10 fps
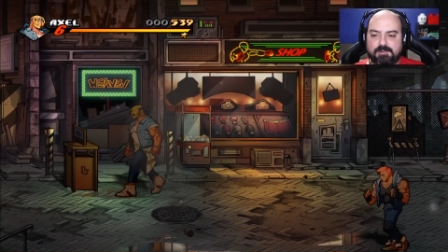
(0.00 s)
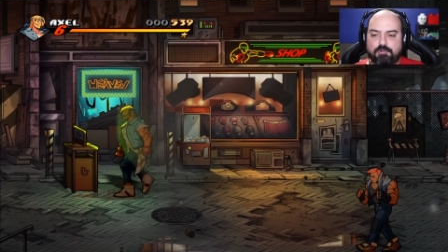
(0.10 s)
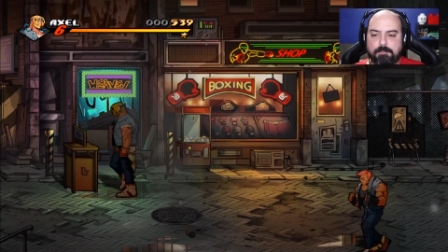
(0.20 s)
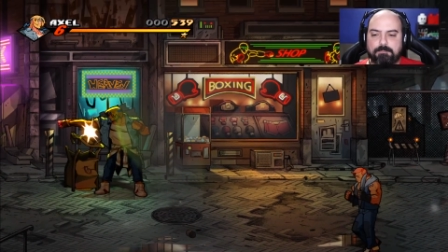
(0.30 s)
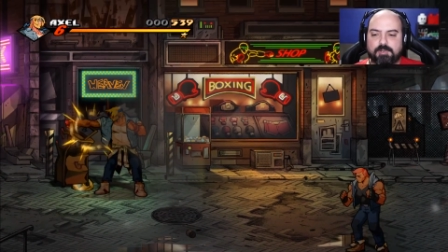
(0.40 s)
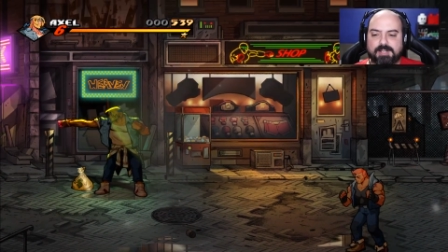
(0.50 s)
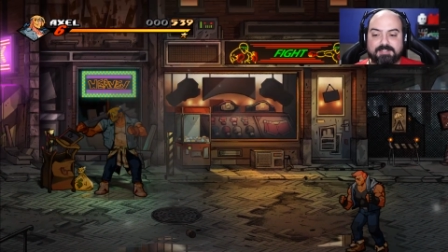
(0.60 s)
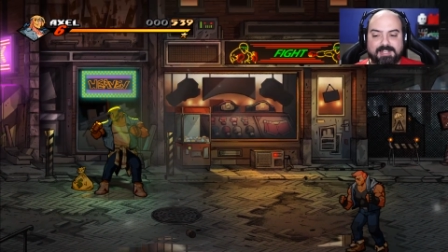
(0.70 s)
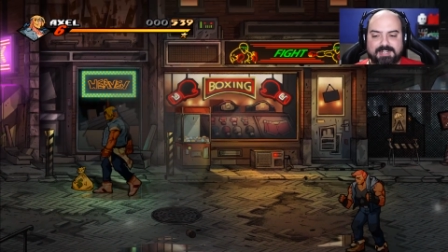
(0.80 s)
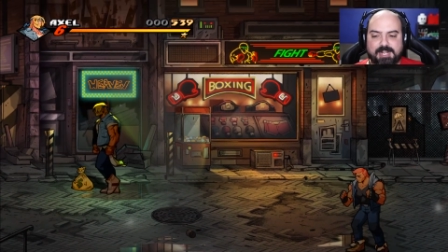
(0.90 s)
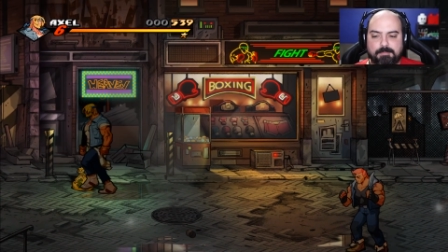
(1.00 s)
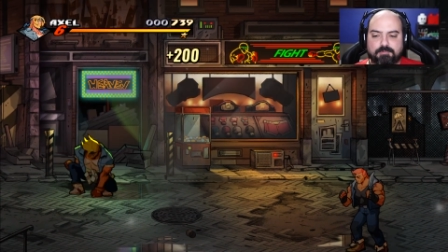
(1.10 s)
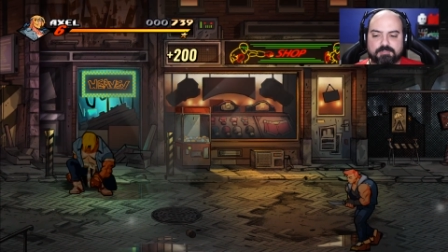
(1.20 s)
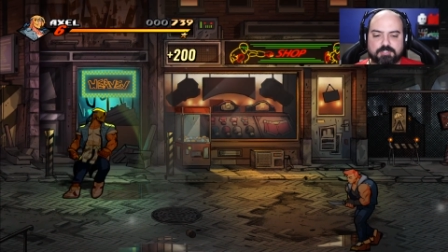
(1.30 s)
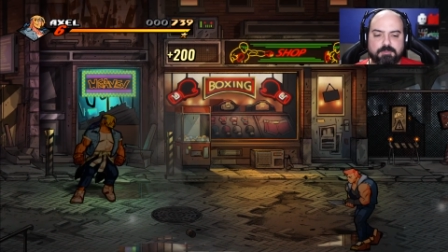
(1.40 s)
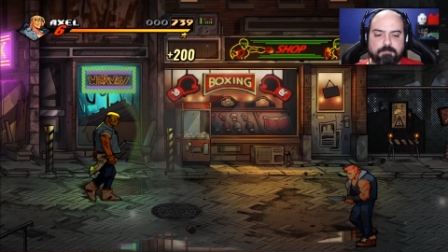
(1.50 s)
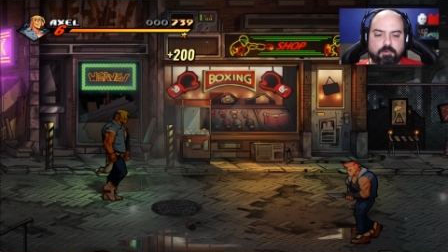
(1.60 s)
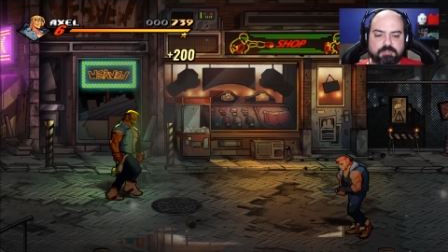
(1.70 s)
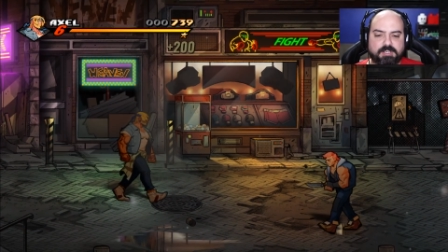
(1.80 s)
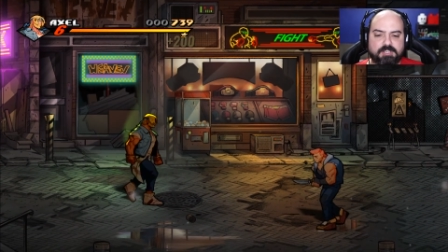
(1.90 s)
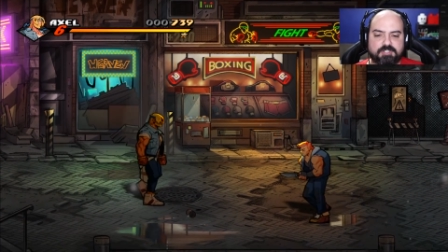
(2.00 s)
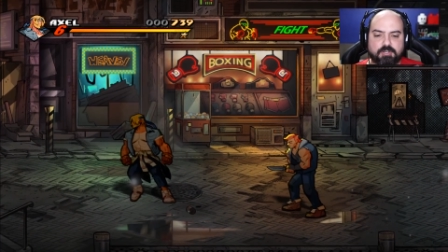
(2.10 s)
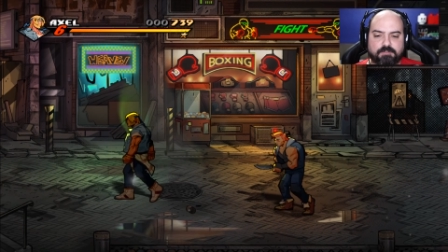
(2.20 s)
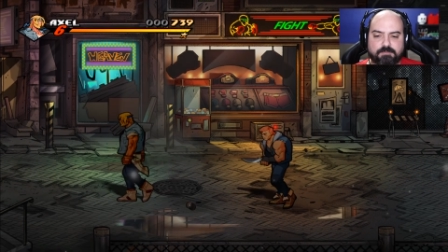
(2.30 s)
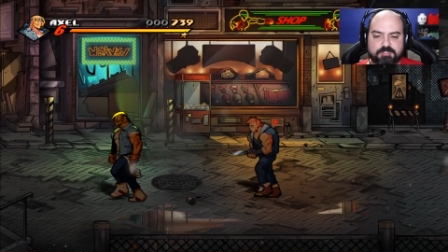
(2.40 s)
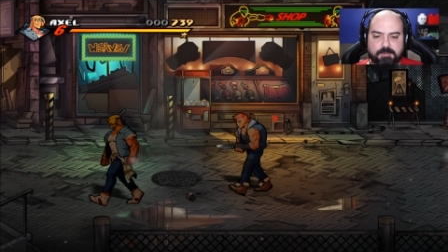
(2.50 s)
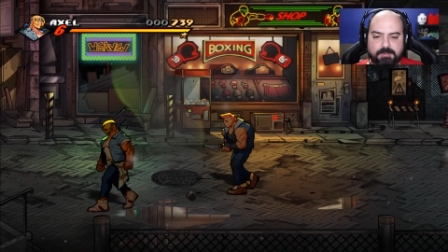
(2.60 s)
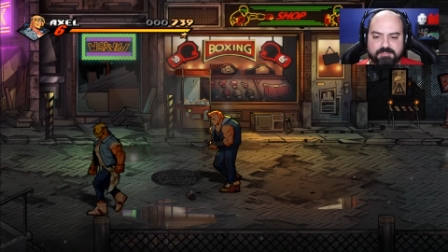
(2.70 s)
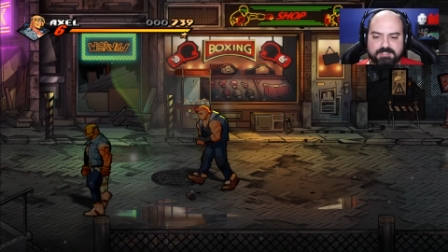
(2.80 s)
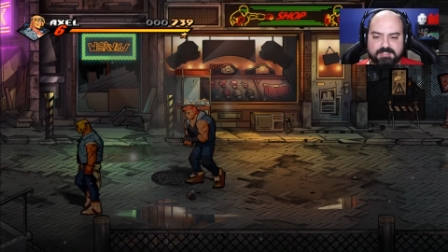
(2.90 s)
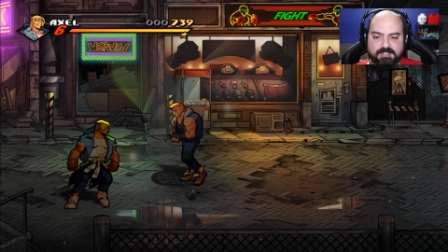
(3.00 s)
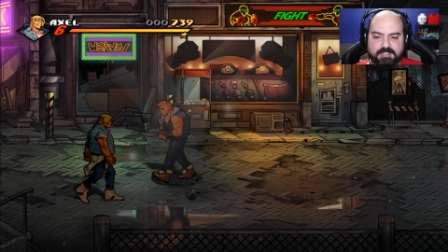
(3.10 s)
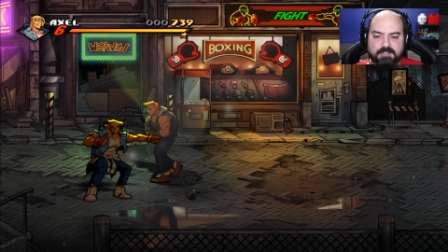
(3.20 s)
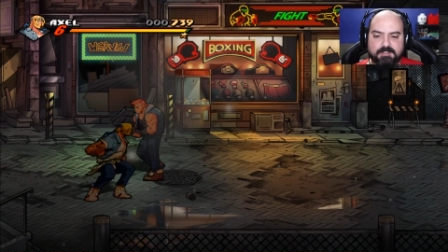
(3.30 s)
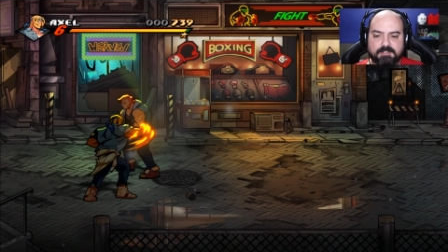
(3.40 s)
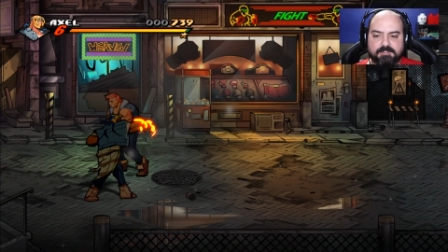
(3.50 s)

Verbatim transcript: Um golpe melhorado que acaba consumindo um pouco da energia, ó. Vou mostrar pra vocês aqui.